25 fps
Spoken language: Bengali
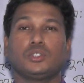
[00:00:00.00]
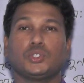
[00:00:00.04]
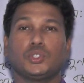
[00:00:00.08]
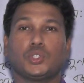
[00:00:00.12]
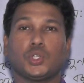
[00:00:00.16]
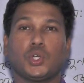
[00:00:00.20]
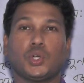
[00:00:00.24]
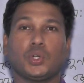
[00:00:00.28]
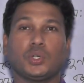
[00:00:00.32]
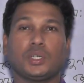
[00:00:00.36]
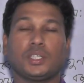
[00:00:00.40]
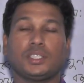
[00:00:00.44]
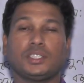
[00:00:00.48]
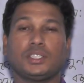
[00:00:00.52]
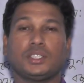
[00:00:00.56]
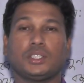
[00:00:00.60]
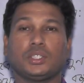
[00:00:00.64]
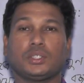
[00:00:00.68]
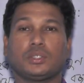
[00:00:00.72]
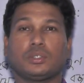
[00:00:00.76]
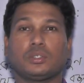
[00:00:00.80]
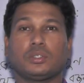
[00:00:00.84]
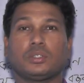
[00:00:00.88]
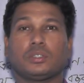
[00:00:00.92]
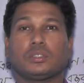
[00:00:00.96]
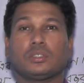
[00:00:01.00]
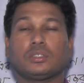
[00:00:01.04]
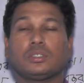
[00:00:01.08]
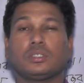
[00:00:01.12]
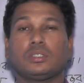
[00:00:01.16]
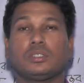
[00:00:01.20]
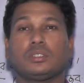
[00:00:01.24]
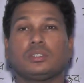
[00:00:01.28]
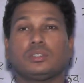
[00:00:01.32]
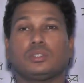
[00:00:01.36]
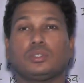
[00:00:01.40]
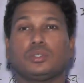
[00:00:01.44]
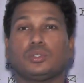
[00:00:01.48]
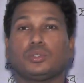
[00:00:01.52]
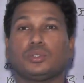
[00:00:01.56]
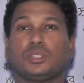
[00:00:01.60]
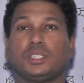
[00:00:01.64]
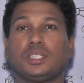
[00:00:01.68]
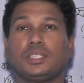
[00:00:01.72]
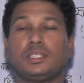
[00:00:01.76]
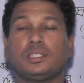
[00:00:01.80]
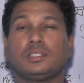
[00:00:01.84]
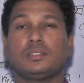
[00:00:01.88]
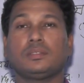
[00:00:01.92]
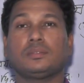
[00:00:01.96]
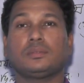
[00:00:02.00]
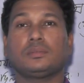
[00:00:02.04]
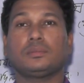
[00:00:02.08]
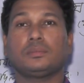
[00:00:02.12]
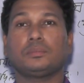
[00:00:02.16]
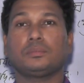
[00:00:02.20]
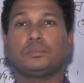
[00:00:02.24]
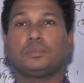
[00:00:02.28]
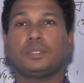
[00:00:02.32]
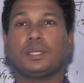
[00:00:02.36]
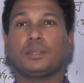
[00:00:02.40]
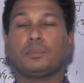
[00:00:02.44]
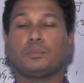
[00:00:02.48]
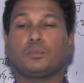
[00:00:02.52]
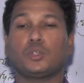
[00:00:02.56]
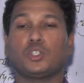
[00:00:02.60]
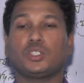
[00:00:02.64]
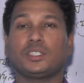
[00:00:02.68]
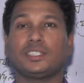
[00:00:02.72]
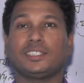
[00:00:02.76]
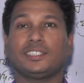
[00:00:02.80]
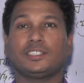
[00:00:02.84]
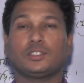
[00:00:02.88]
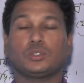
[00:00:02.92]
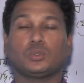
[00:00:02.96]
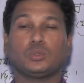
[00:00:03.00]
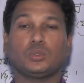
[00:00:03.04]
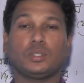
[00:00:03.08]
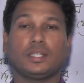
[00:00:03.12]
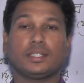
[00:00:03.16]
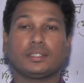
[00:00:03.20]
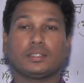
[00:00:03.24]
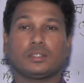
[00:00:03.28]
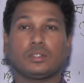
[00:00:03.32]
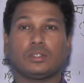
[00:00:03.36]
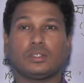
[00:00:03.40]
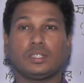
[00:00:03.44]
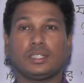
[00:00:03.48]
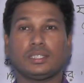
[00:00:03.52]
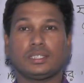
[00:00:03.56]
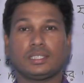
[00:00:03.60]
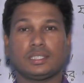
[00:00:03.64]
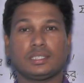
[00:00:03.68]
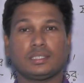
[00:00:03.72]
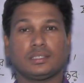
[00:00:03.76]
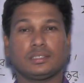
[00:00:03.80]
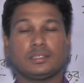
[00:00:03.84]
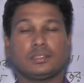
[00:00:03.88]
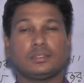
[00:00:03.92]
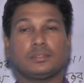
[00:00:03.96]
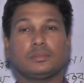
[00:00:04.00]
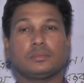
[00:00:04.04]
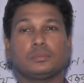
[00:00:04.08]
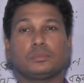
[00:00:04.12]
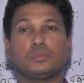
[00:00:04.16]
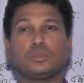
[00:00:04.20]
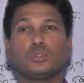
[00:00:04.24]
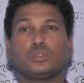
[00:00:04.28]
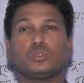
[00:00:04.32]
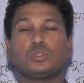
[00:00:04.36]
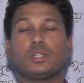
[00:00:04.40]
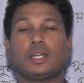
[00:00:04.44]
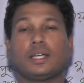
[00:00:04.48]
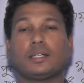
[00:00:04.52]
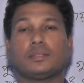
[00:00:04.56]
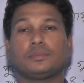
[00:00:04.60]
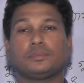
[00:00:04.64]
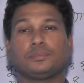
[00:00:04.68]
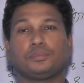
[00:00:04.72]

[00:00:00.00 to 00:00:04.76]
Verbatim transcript: সহকারী শিক্ষক গণিত বিয়াম মডেল স্কুল অ্যান্ড কলেজ বগুড়া